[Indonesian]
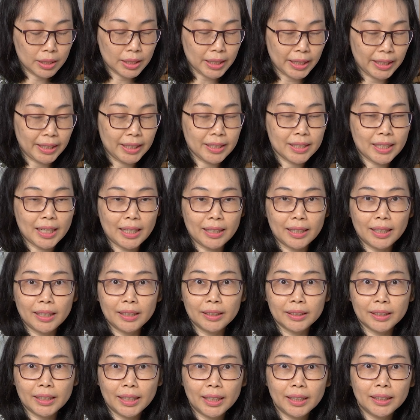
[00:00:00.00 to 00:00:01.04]
saya
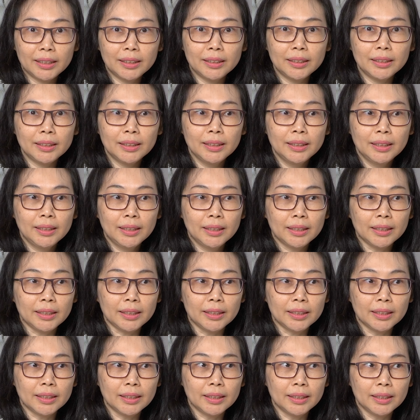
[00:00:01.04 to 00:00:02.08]
sarankan
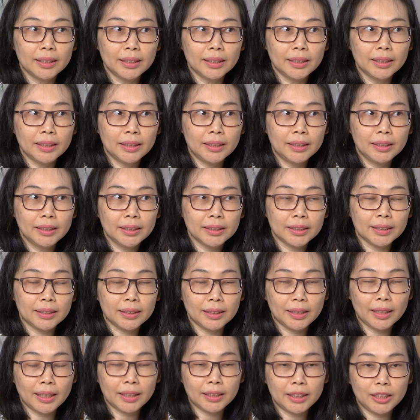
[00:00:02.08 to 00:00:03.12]
uh,
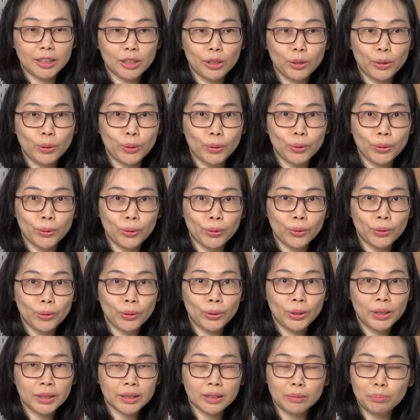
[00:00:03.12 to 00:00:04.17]
setengah
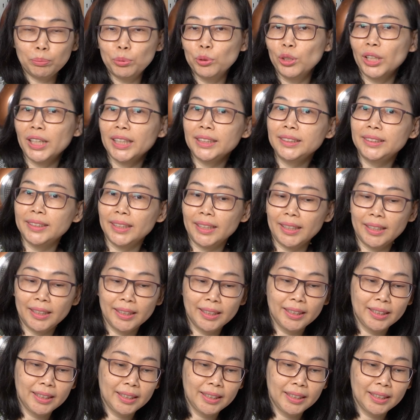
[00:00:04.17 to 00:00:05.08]
kilo tepung aja.